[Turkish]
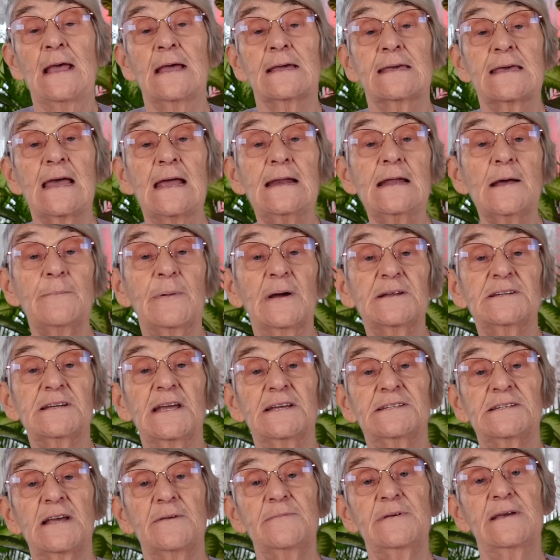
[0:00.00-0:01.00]
Kelle paça
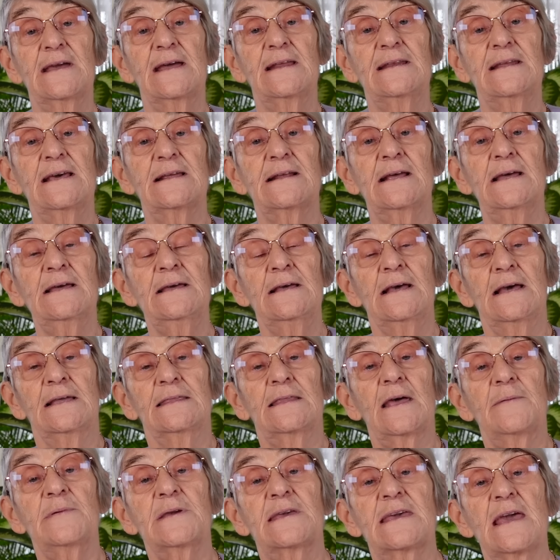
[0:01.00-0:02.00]
içemeyenlere
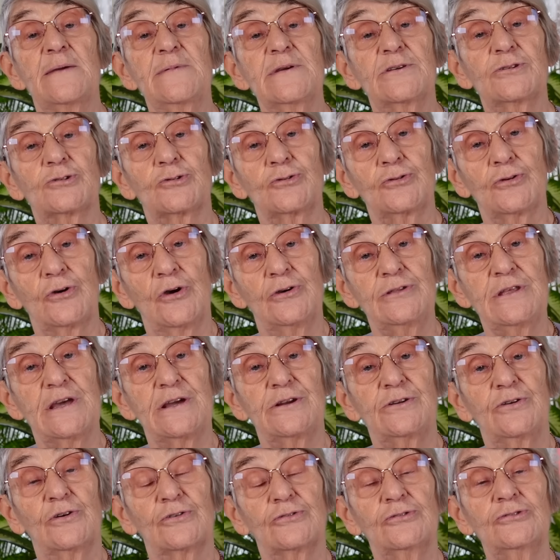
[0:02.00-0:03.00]
tabii kemik suyu
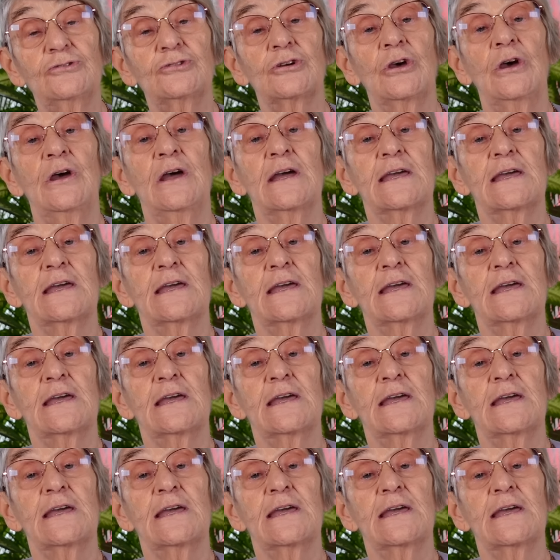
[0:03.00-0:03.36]
öneriyoruz.